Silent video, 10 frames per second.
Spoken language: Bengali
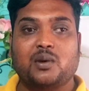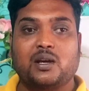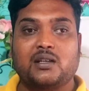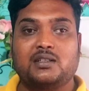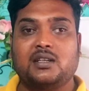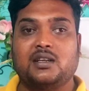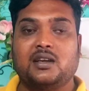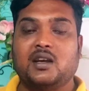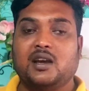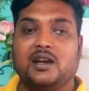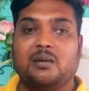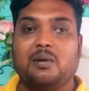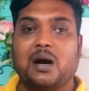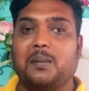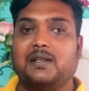সবাইকে ছেড়ে এটা
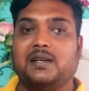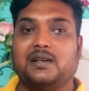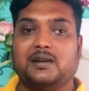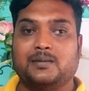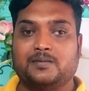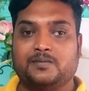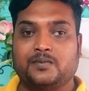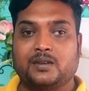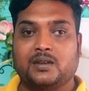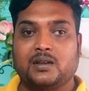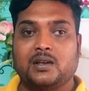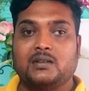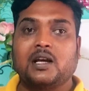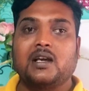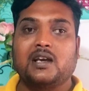ভাবা যায় না
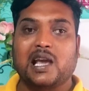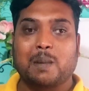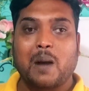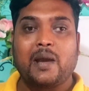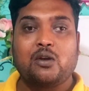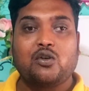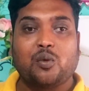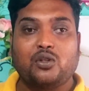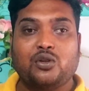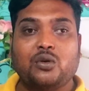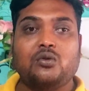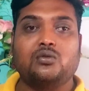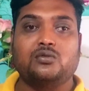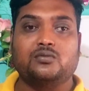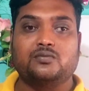তাই এভাবে এগুলো বন্ধ
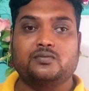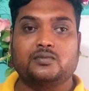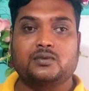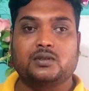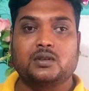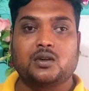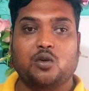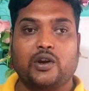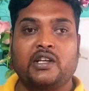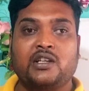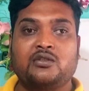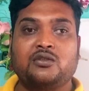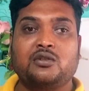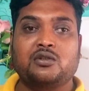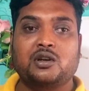করুন অনেক কিছু
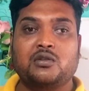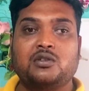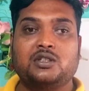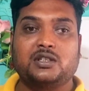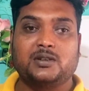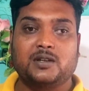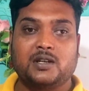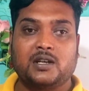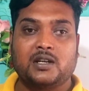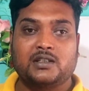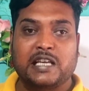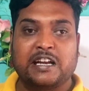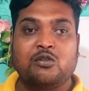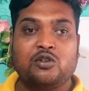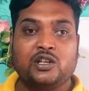ঘটনা ঘটছে
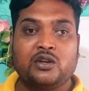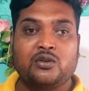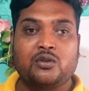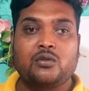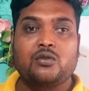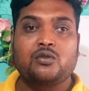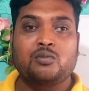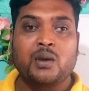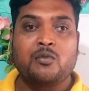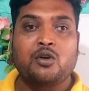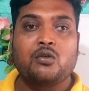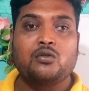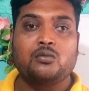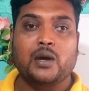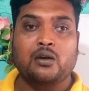সেগুলো নিয়ে টোল করুন মিম করুন
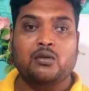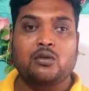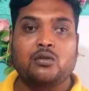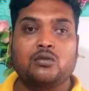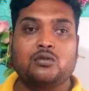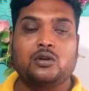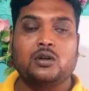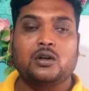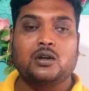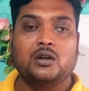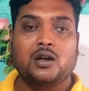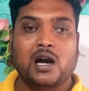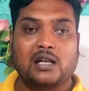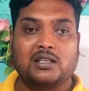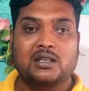ব্যঙ্গ করুন
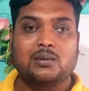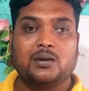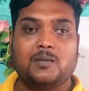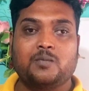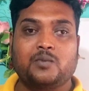কাজে দেবে